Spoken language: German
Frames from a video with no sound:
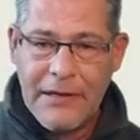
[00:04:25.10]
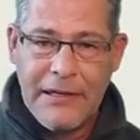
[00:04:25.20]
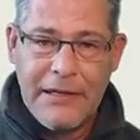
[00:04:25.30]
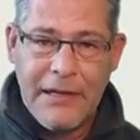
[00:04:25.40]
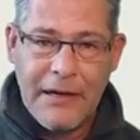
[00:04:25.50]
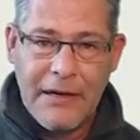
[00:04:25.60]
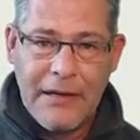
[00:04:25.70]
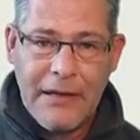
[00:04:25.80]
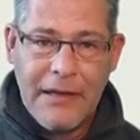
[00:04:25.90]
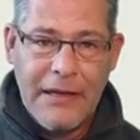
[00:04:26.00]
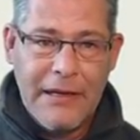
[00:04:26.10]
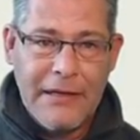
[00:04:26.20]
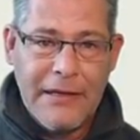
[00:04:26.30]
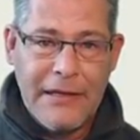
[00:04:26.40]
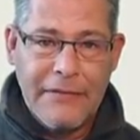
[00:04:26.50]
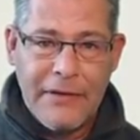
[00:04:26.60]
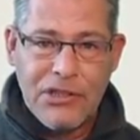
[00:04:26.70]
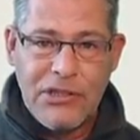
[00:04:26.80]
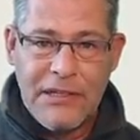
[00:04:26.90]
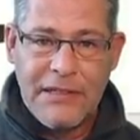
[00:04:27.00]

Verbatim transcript: in, der, in den Events steht hier